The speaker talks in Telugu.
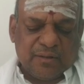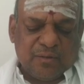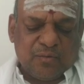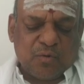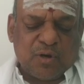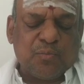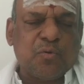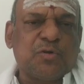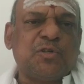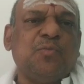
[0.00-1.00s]
ఒక
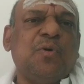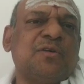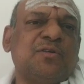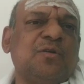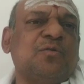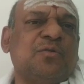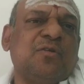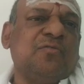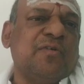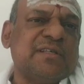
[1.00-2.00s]
పోస్ట్ బాక్స్లో ఉత్తరం
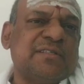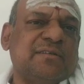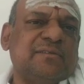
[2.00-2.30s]
వేస్తాం